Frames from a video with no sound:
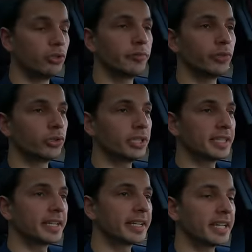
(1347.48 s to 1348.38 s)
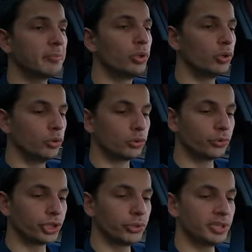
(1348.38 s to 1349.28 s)
Le volant est agréable au
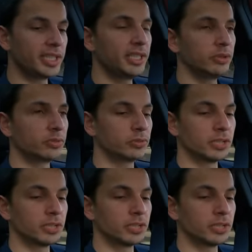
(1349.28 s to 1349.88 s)
toucher aussi.